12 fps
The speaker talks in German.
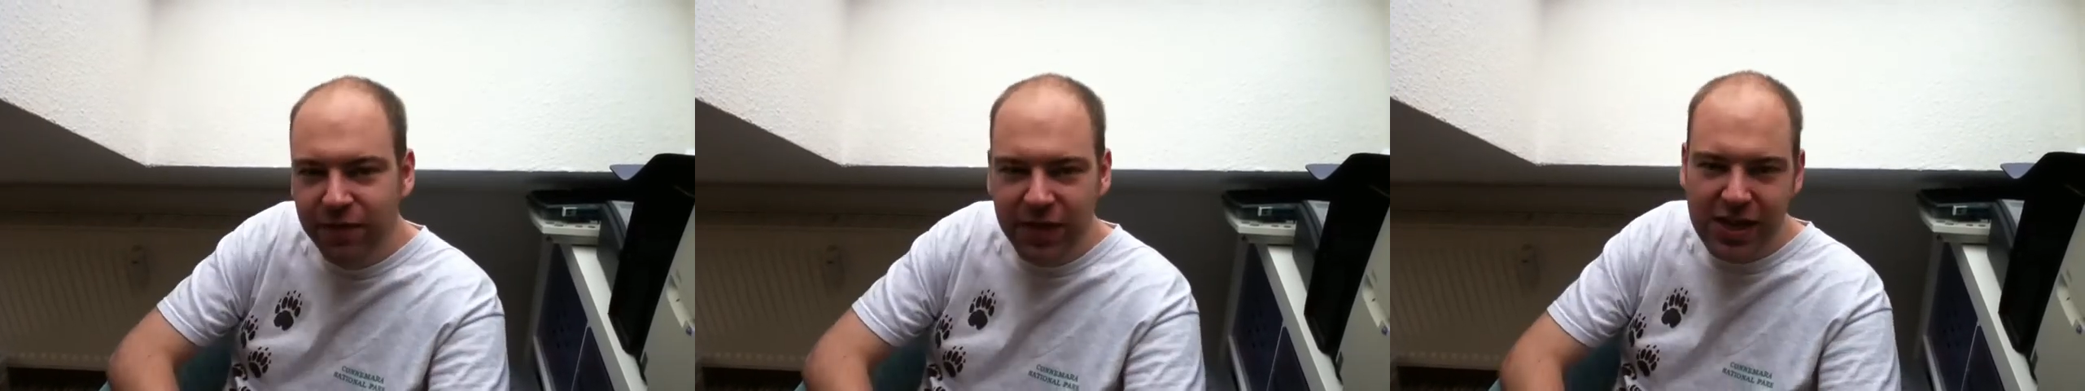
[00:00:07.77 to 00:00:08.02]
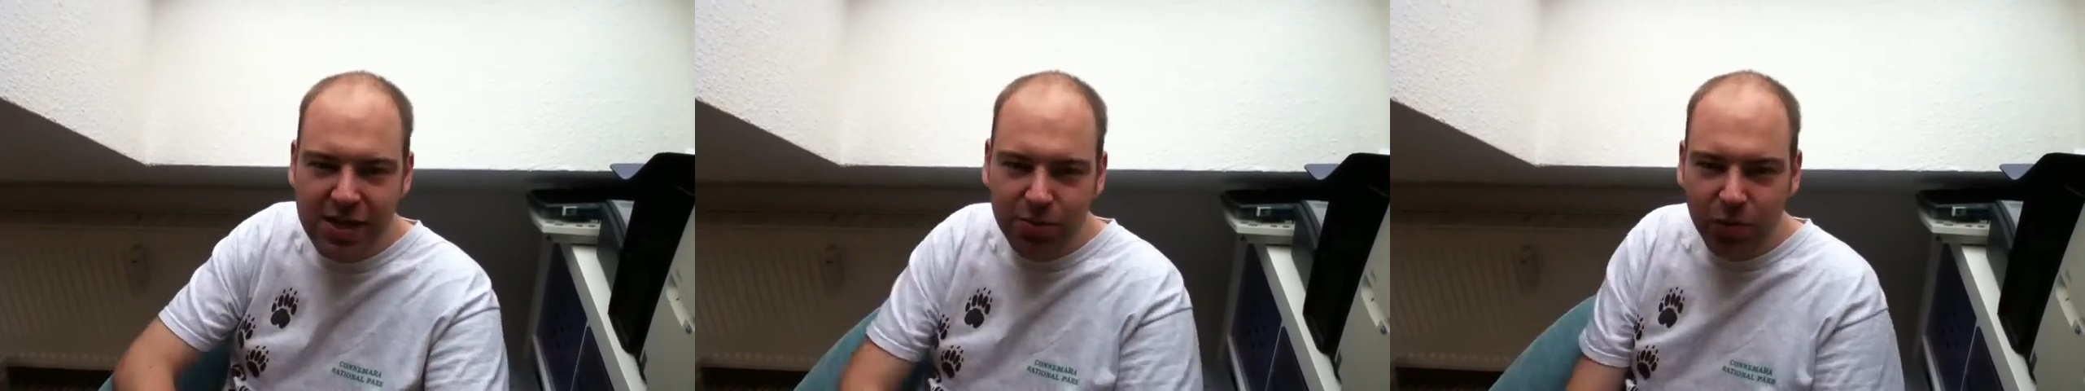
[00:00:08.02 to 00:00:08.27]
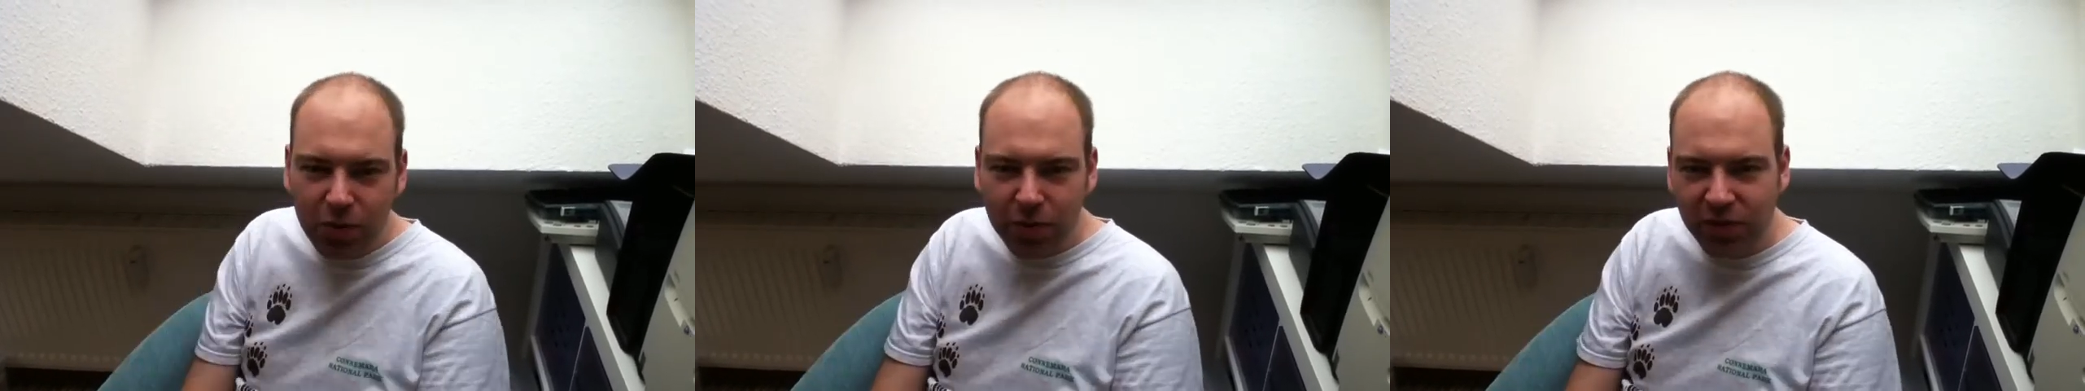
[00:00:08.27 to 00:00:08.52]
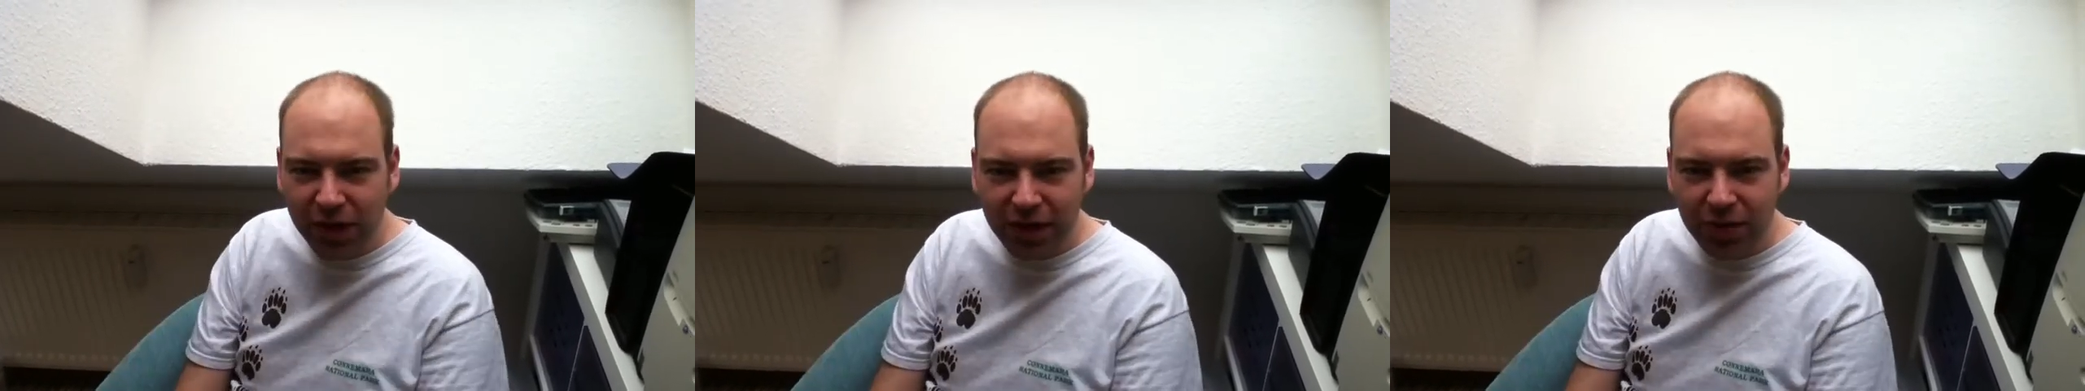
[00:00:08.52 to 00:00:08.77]
Film
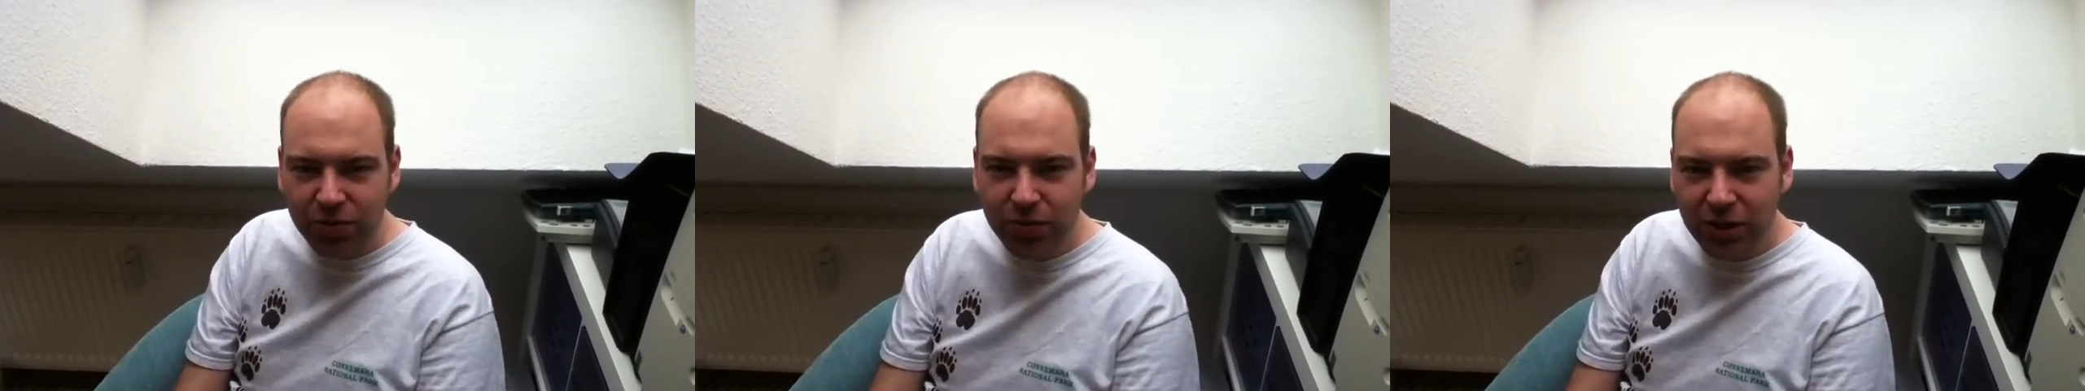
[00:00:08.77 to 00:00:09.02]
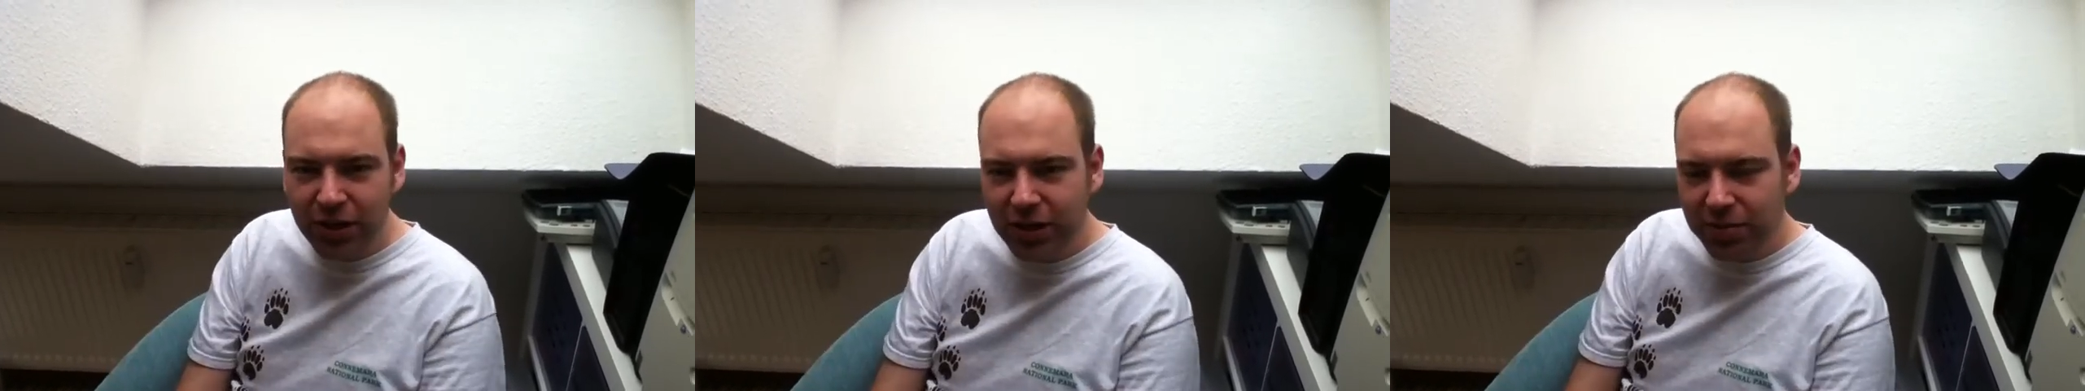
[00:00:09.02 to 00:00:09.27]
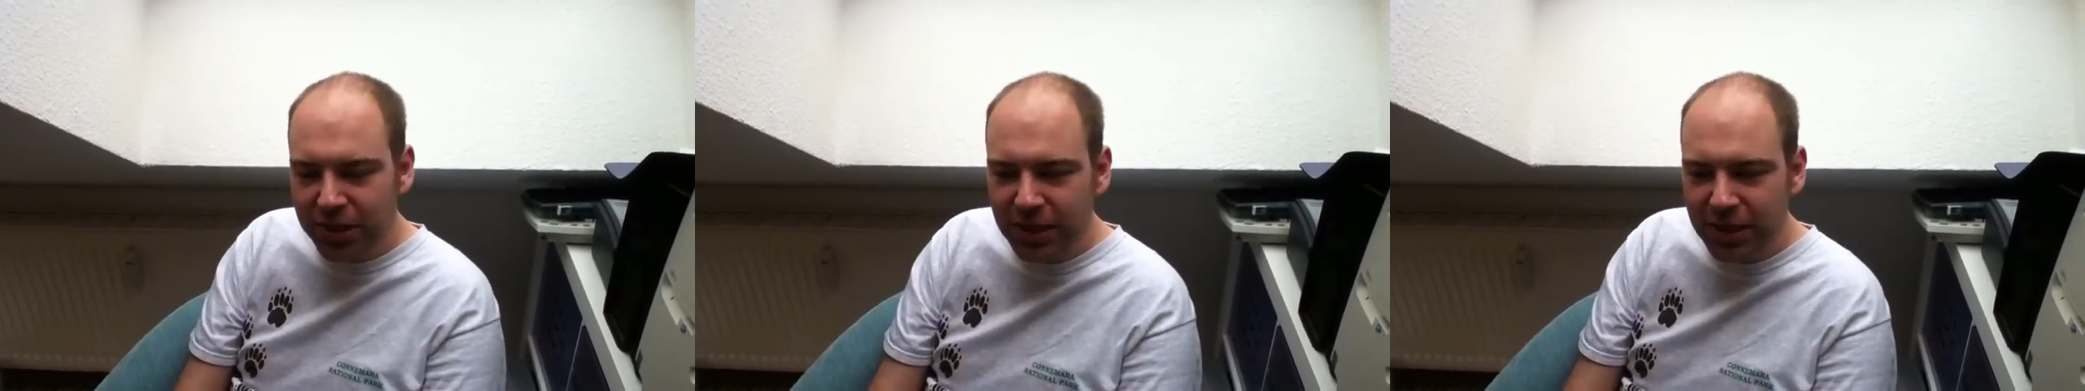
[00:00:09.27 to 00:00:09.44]
um Fahrradkuriere,